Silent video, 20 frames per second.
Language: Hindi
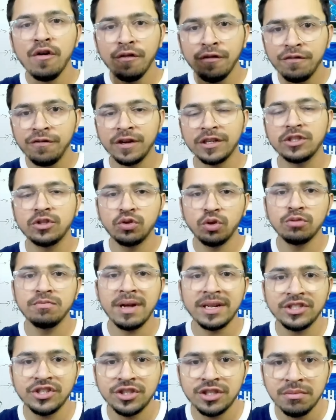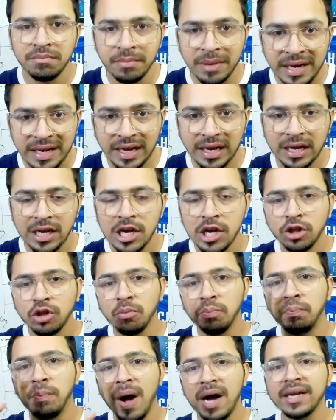फर्स्ट दो मैचेस से मिल गए
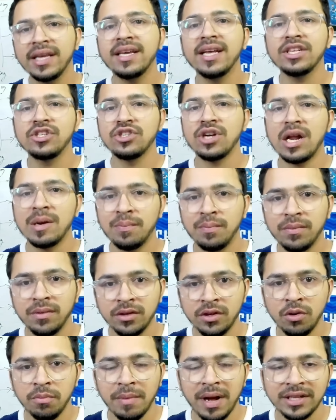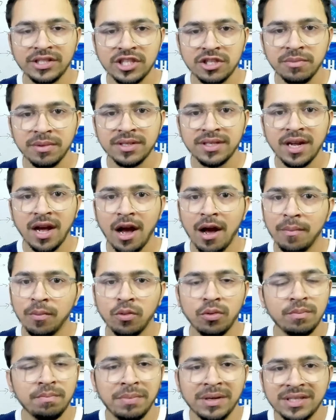तो बाकी के चार नो मैचेस में से
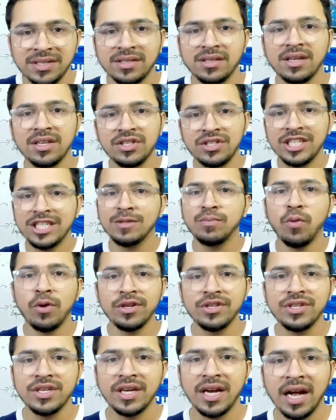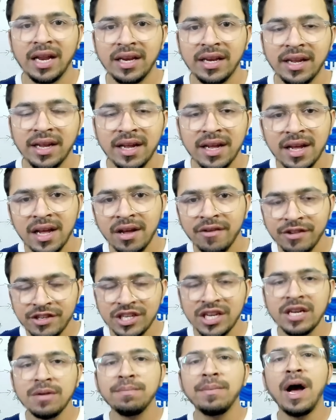आपको बस सिक्स पॉइंट्स निकालने हैं
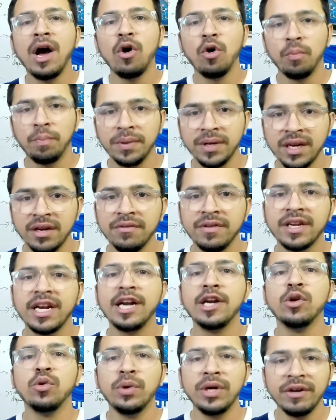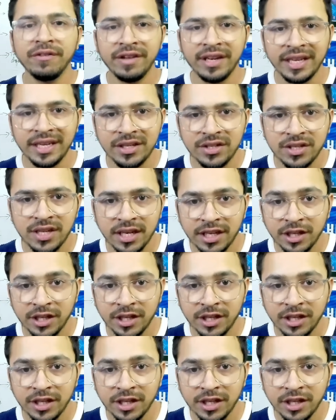विच इन माई ओपिनियन वी कैन डू इट वेरी इजीली